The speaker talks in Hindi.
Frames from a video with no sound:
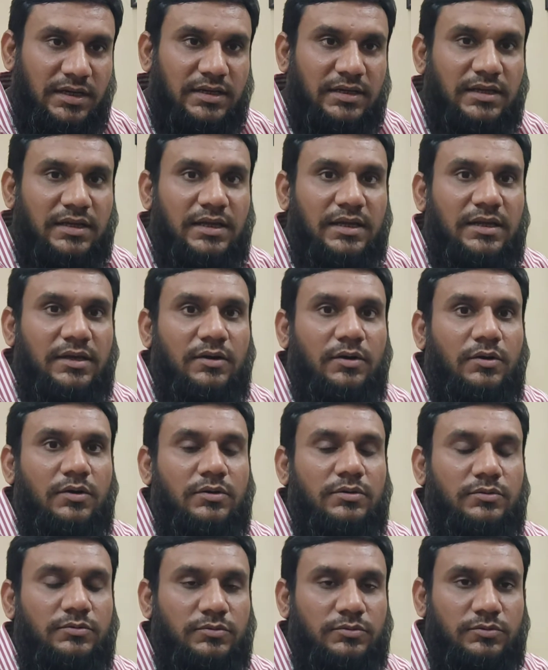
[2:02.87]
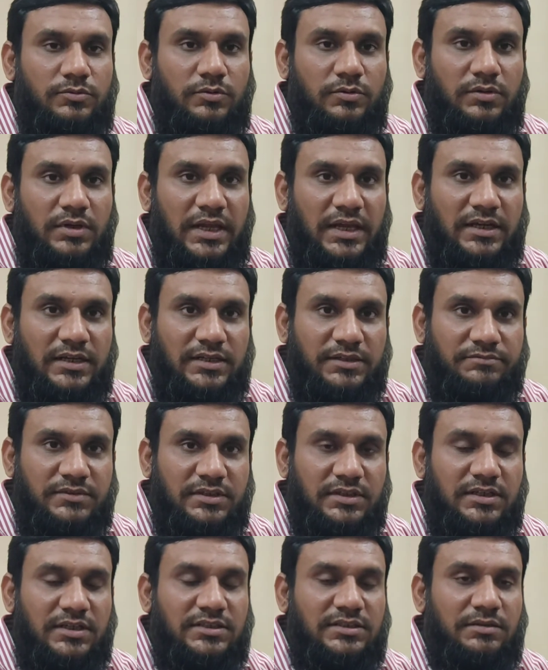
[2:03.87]
करके और उनको नेगेटिव
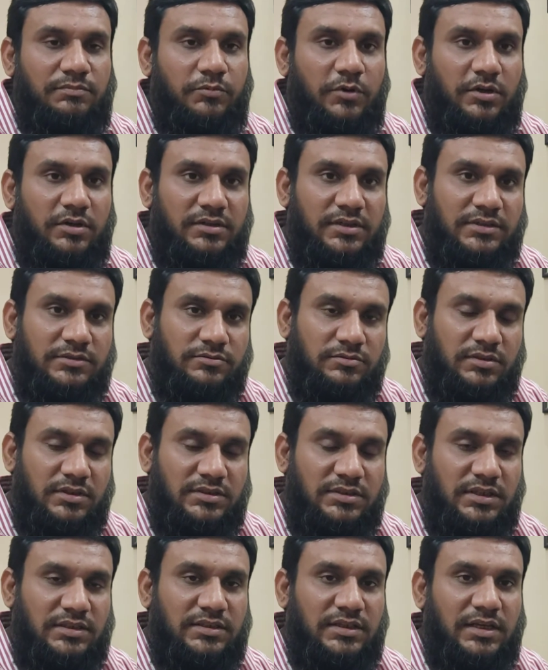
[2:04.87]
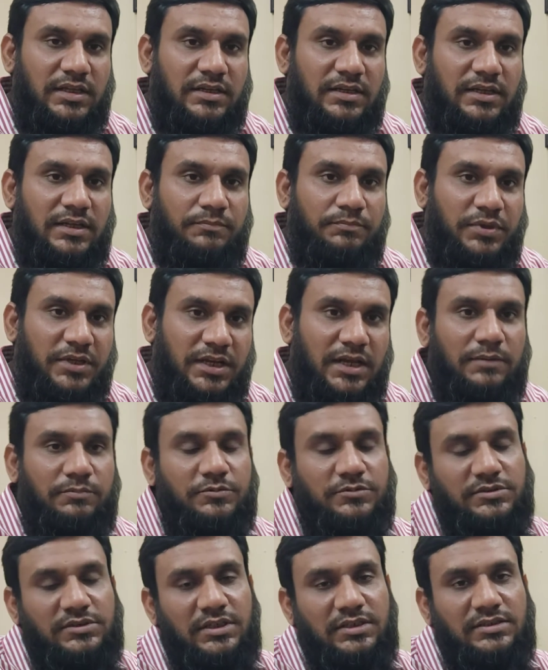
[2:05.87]
तरीके से पॉलिटिक्स उनके साथ खेल के फिर आप
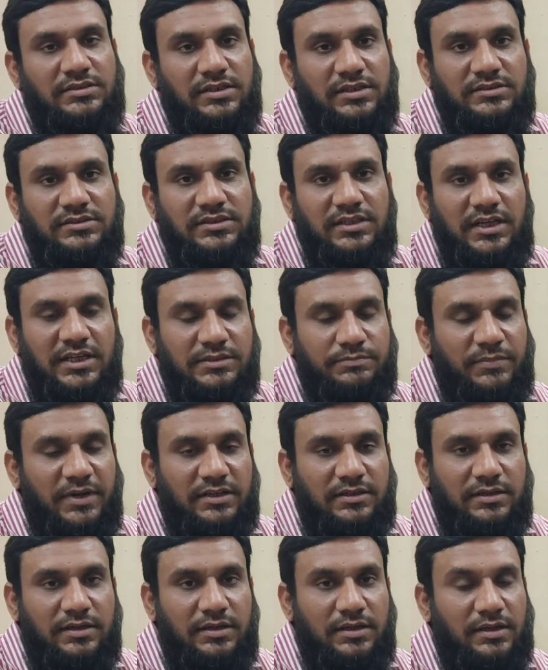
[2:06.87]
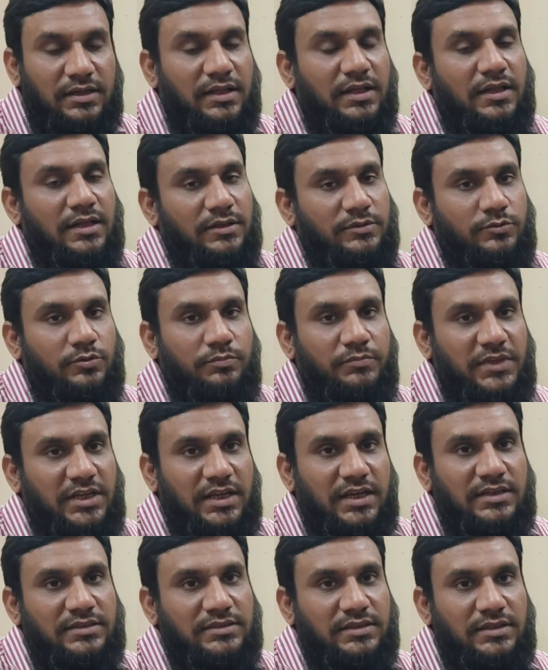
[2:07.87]
उनसे रिजल्ट्स एक्सपेक्ट करें तो मेरे
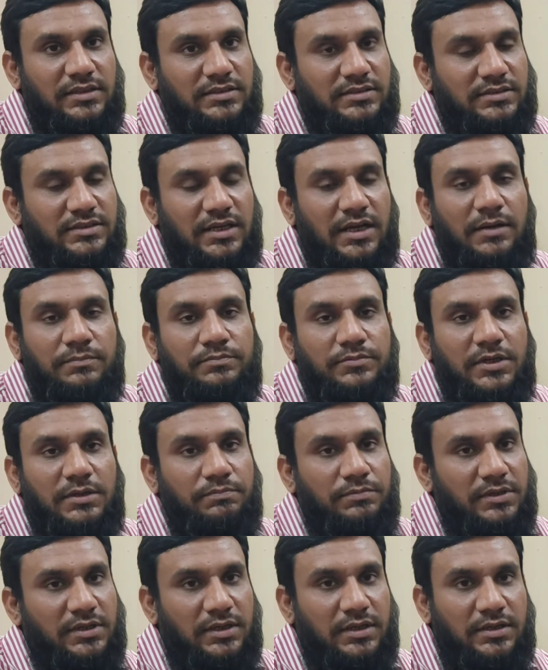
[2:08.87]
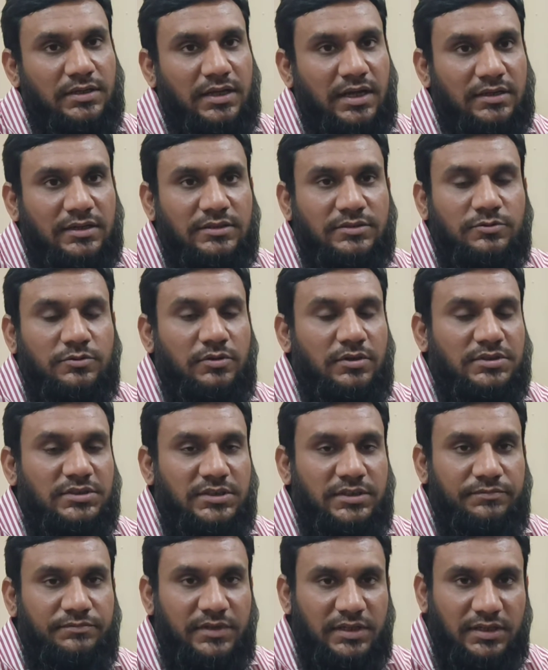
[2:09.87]
ख्याल से इससे आप अपने टारगेट्स को
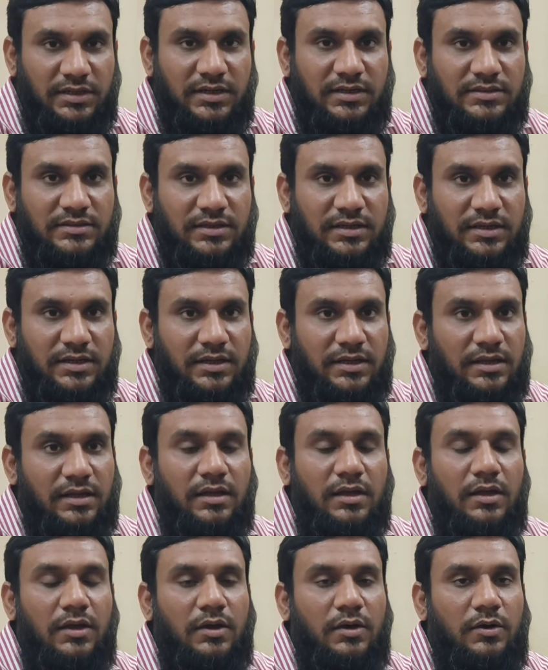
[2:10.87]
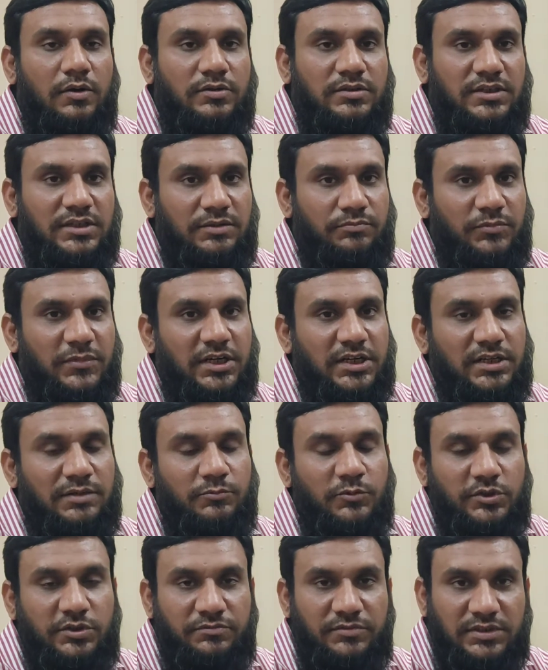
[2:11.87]
अचीव नहीं कर सकेंगे और टीम में
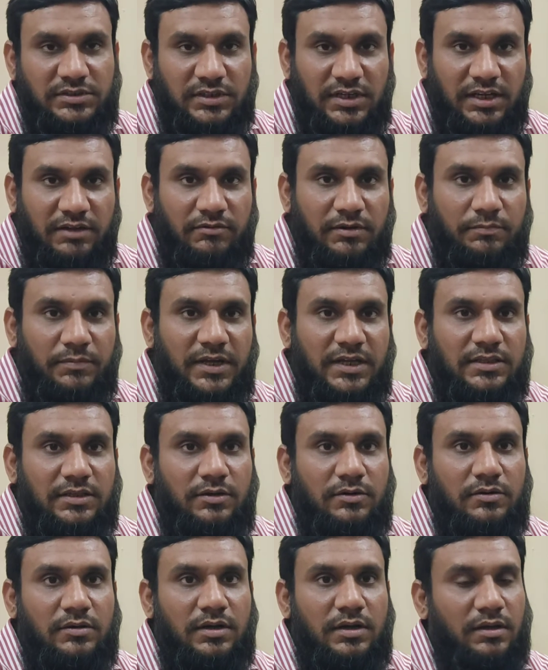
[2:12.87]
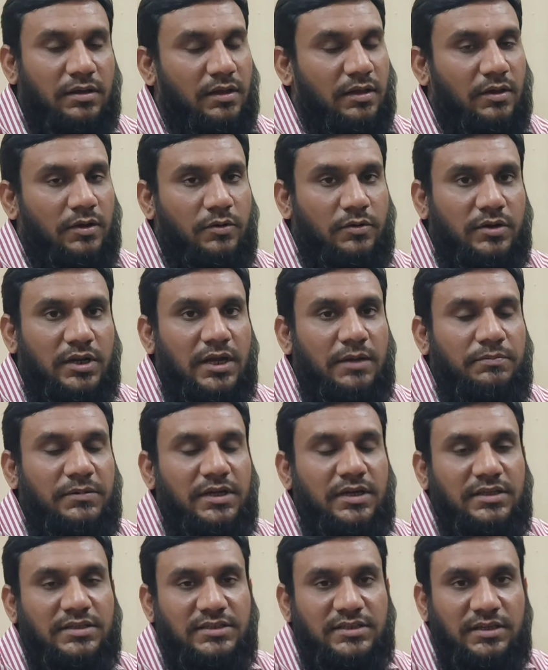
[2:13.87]
डीमोटिवेशन लेवल पैदा होगा और आप
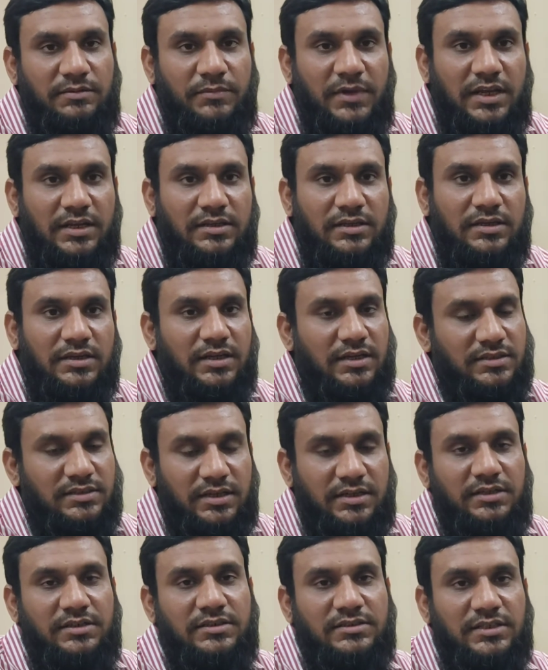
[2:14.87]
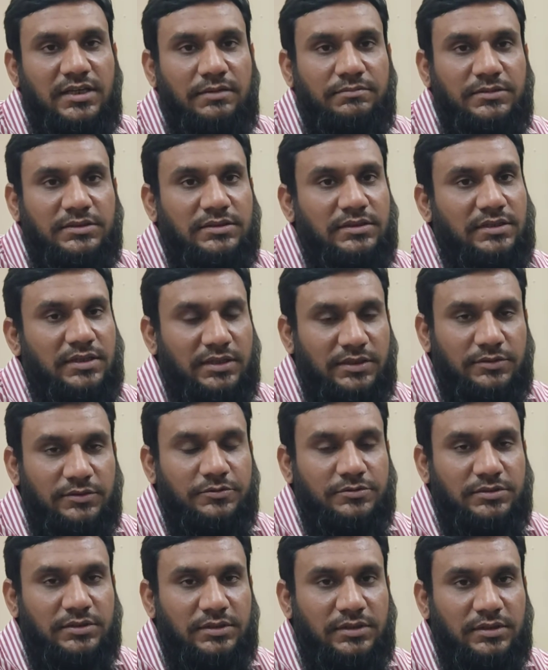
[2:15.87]
एक अच्छे मैनेजर या अच्छे लीडर साबित नहीं
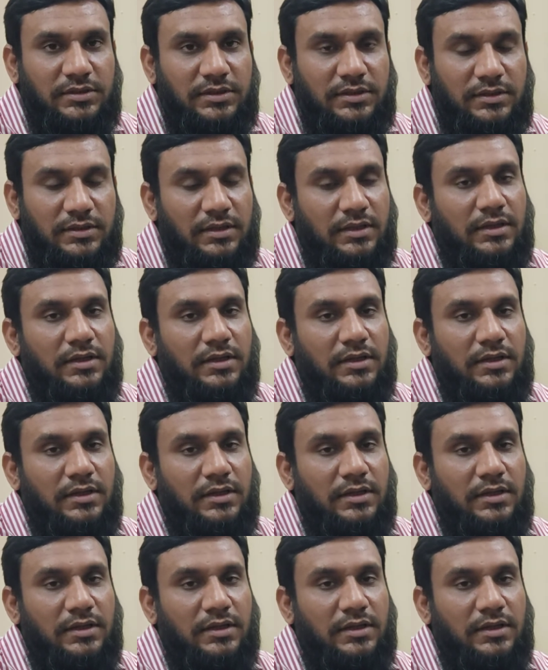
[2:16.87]
हो सकेंगे